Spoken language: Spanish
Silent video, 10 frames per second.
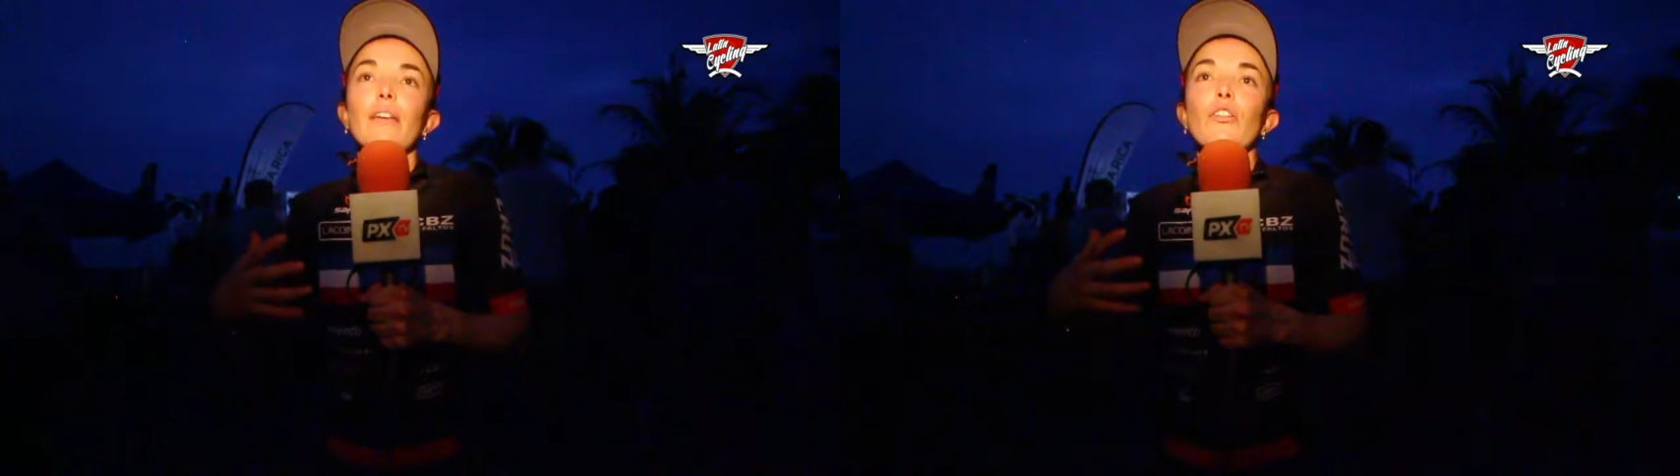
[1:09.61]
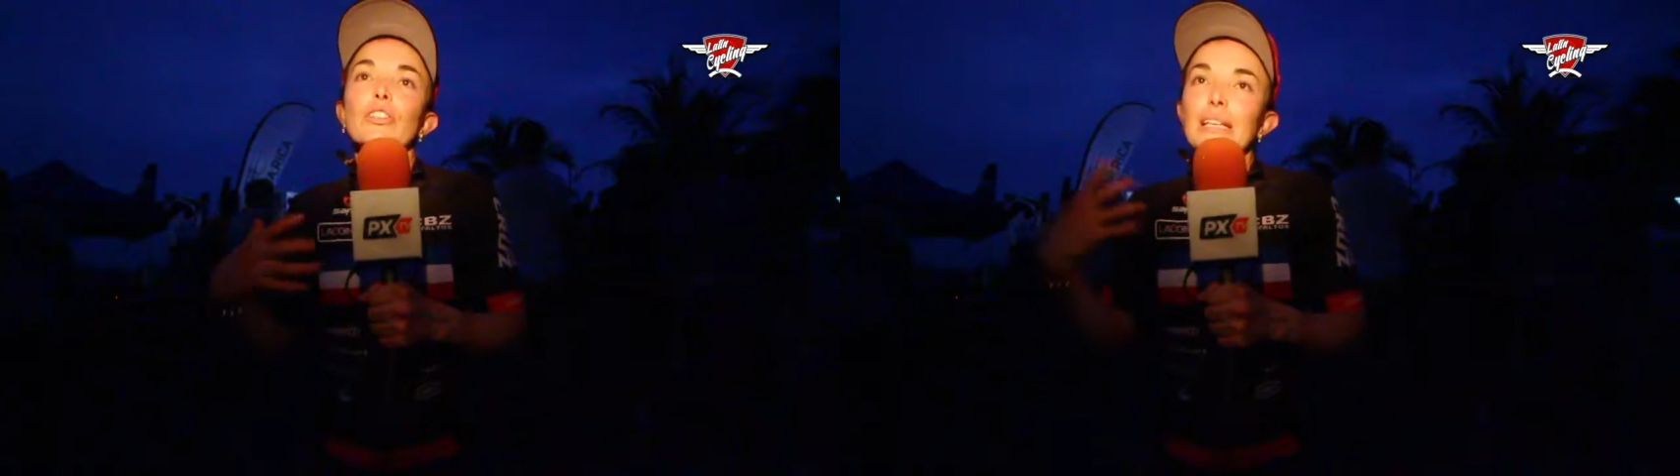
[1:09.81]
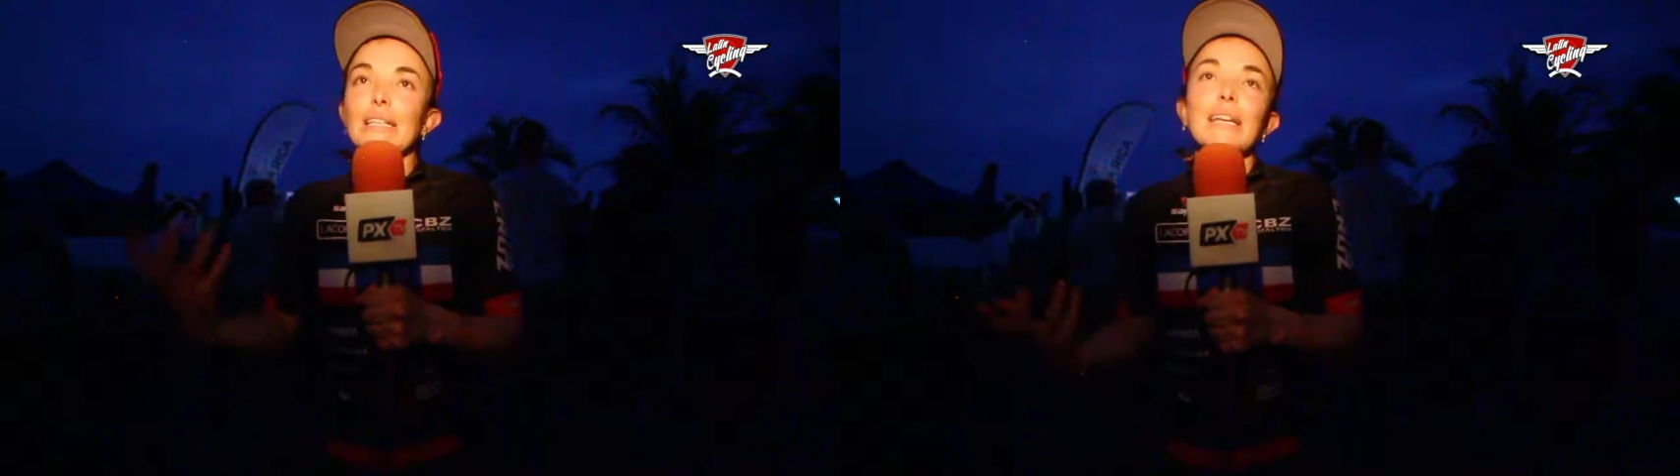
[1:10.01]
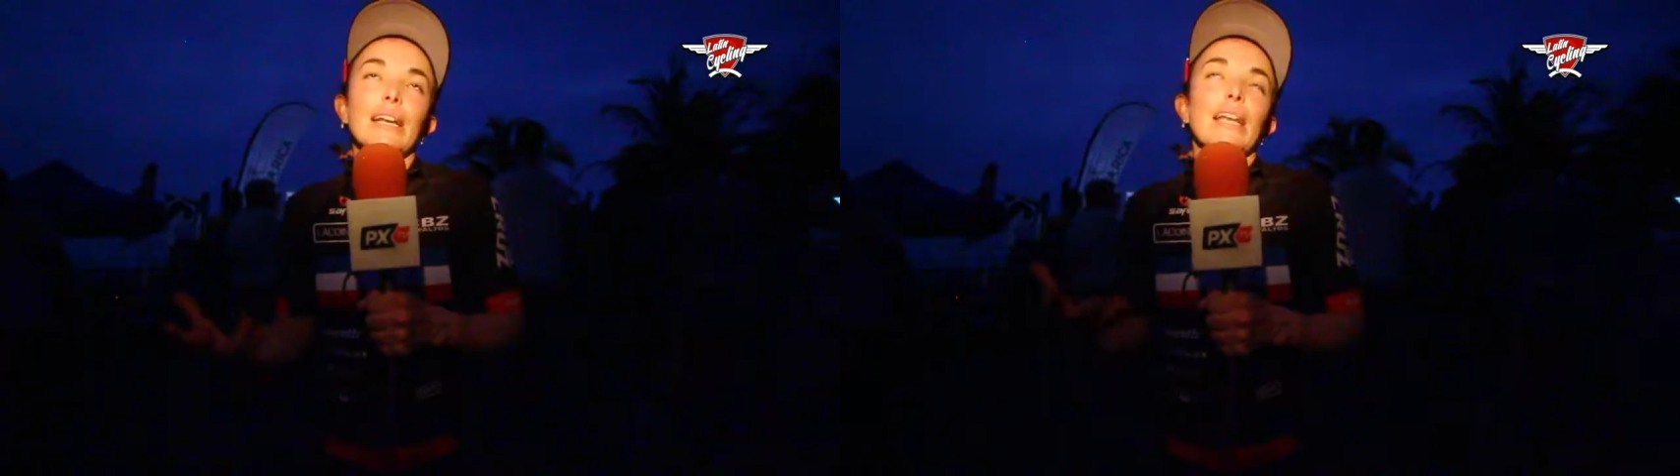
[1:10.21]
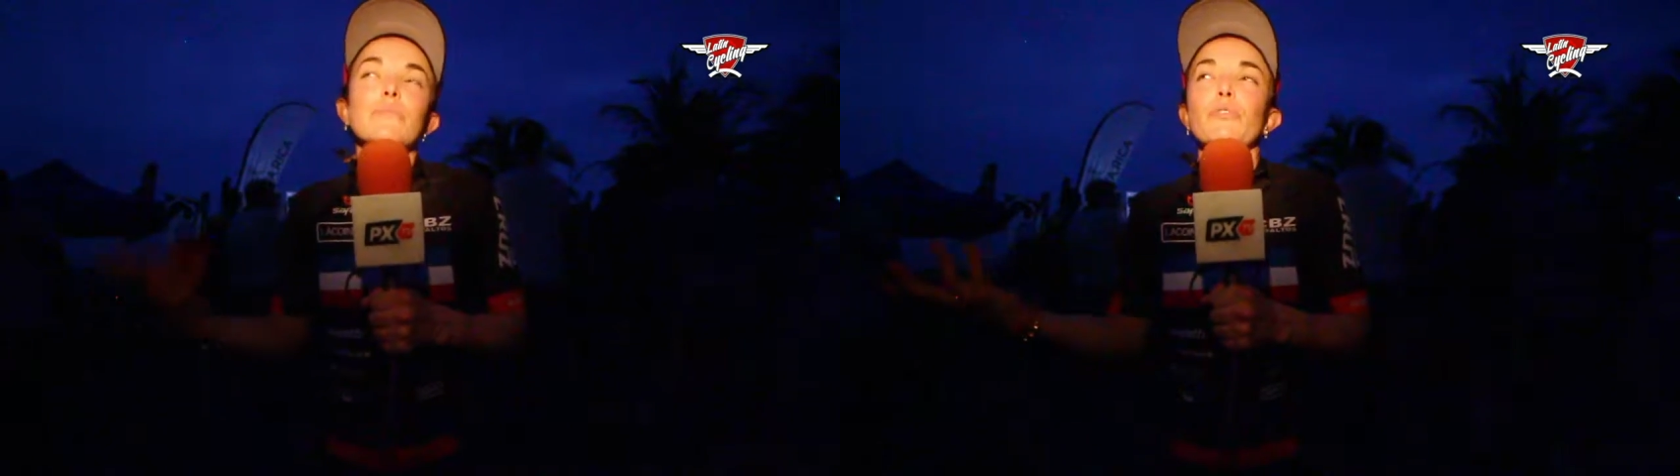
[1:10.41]
a esas
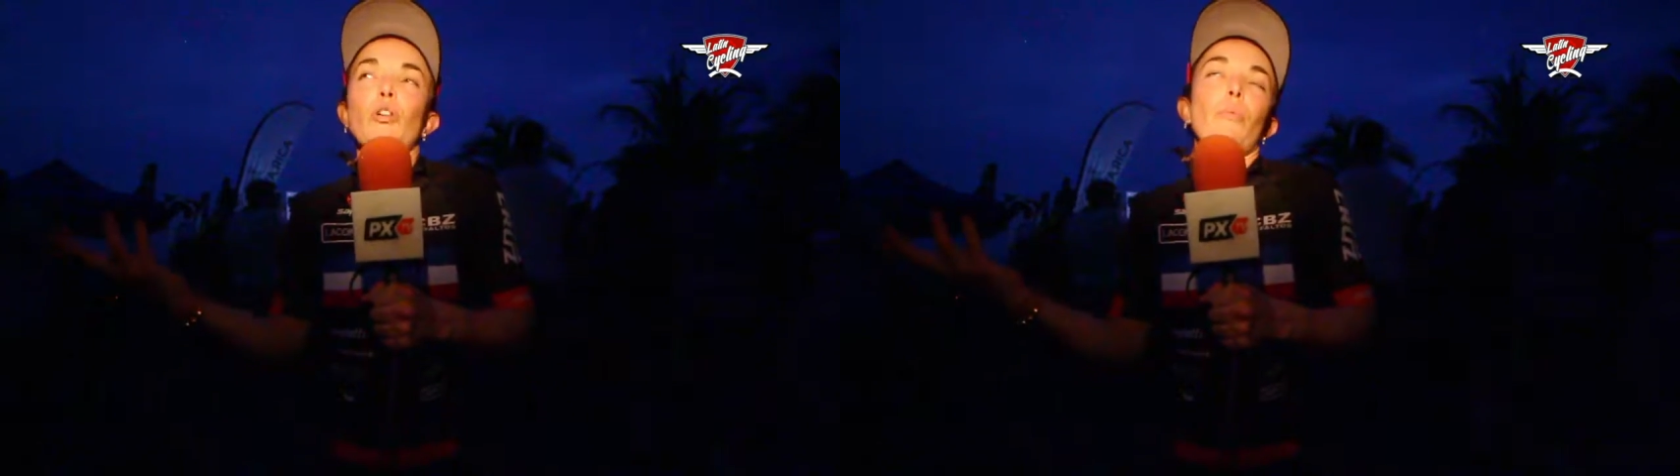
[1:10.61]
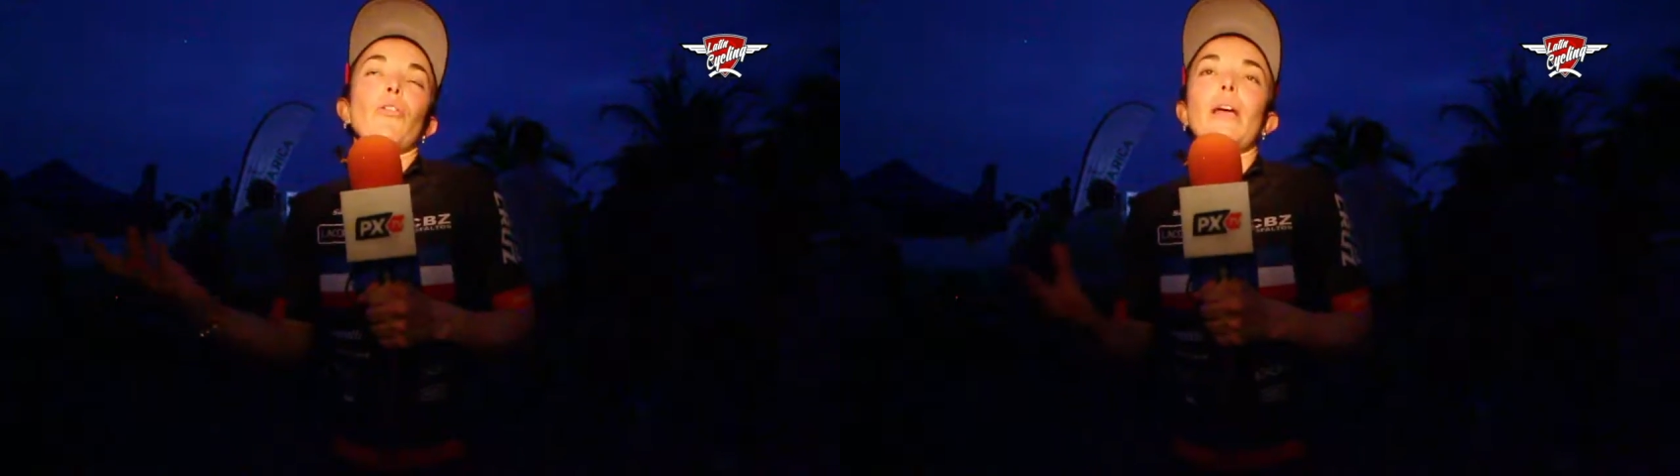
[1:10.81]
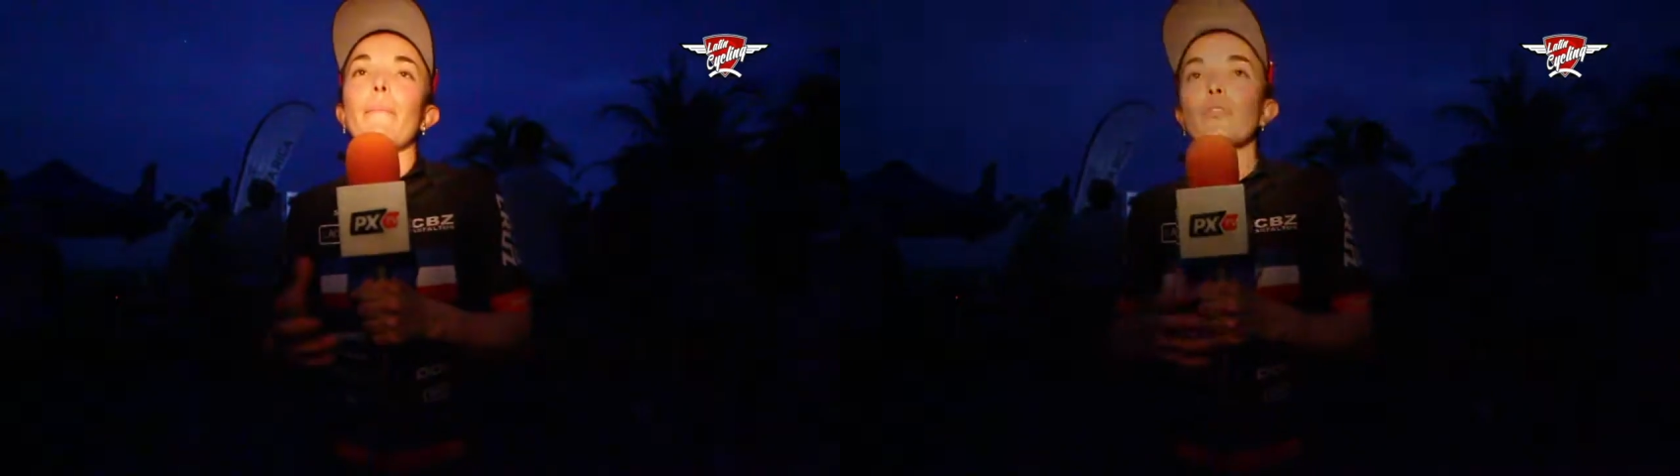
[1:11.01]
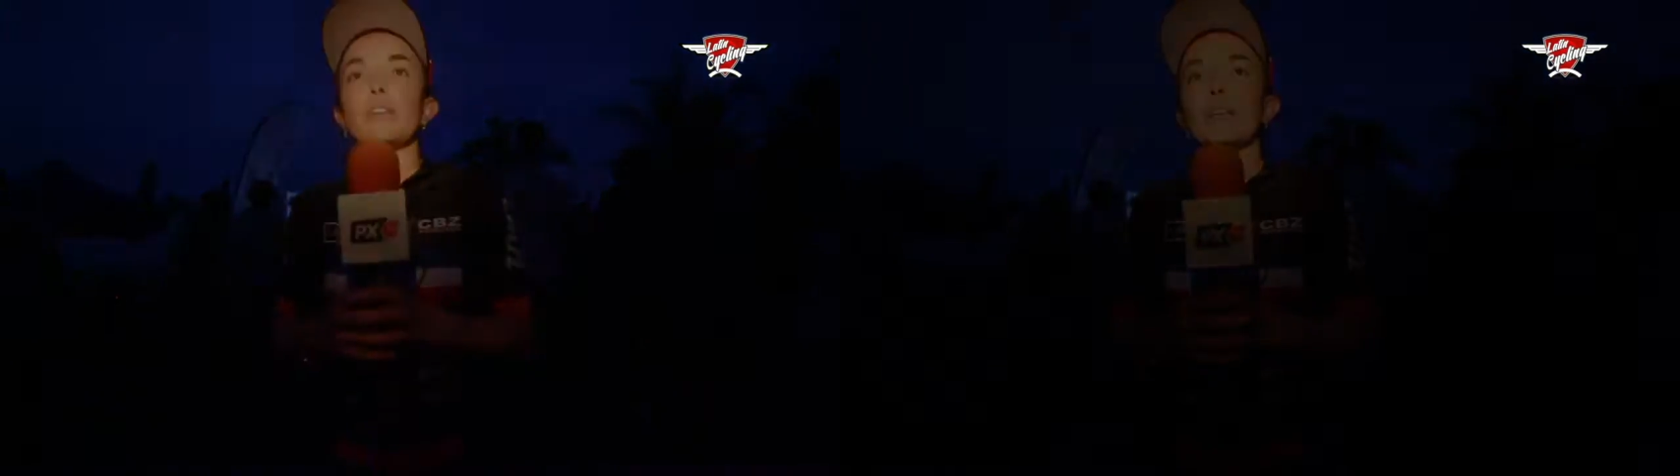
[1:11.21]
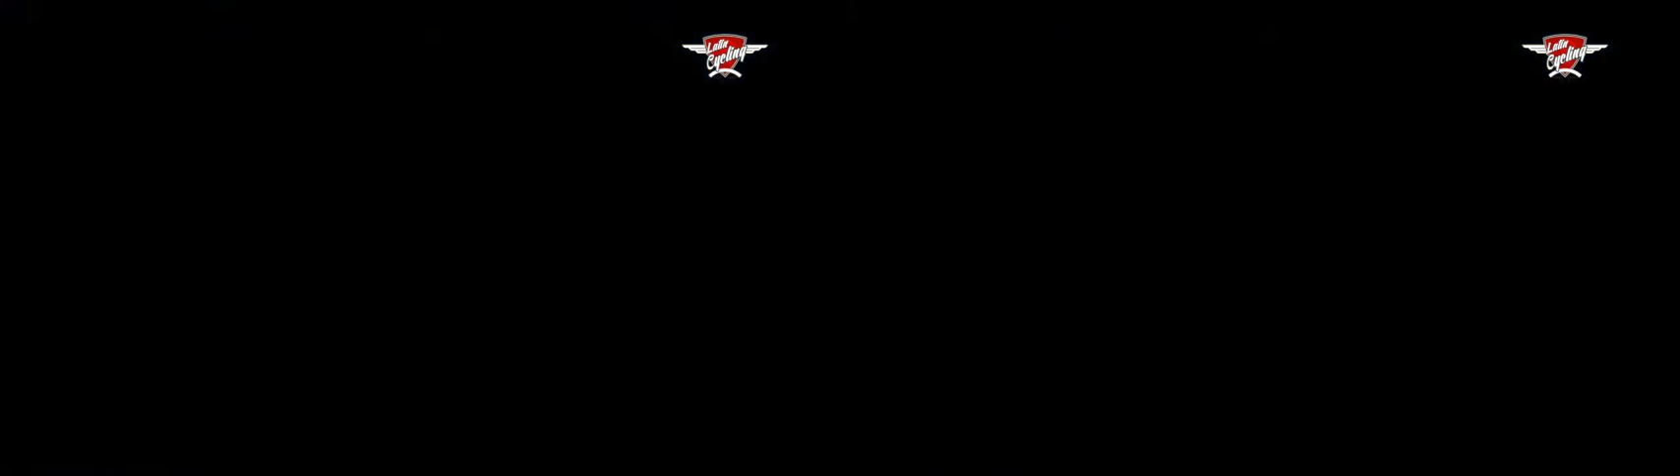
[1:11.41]
carreras pues no podríamos ir.